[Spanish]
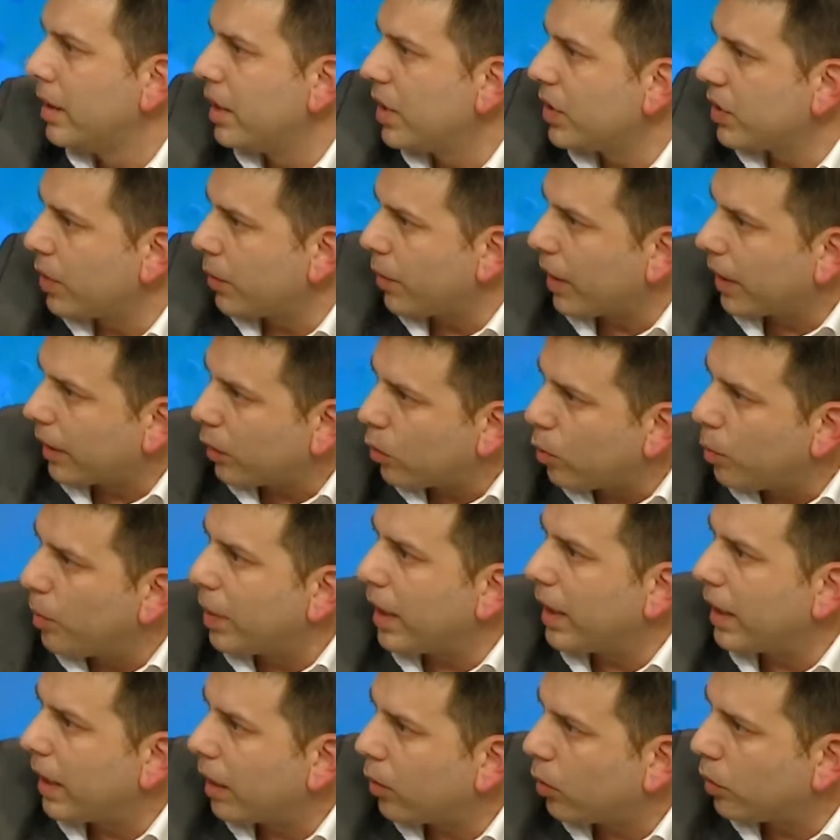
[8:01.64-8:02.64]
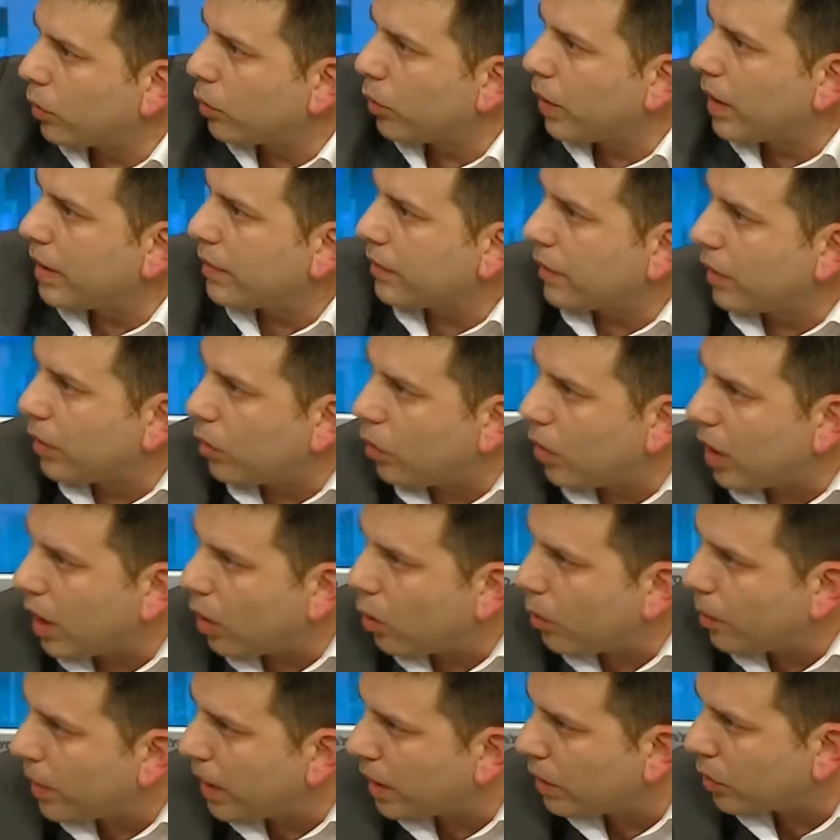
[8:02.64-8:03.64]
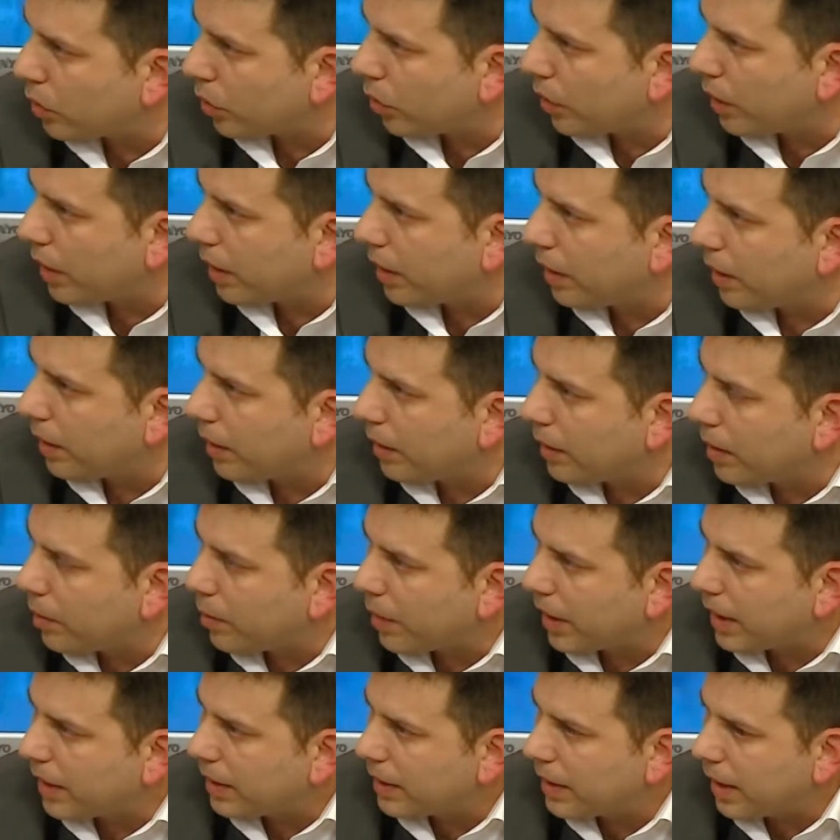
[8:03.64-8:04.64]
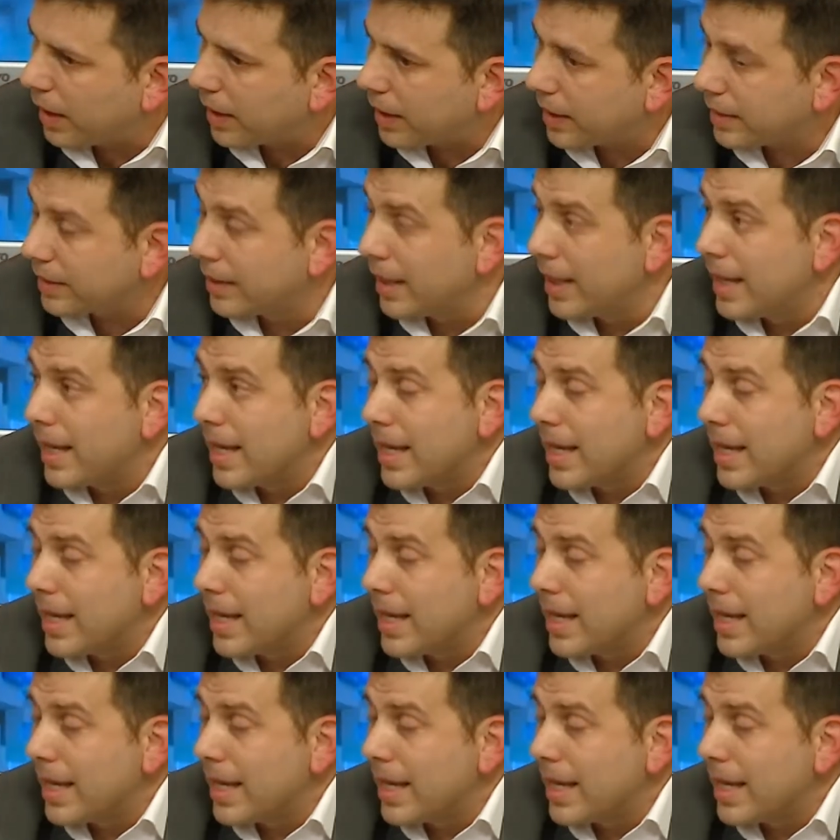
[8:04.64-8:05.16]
se va a recuperar cuando entren los aumentos de, paritarias,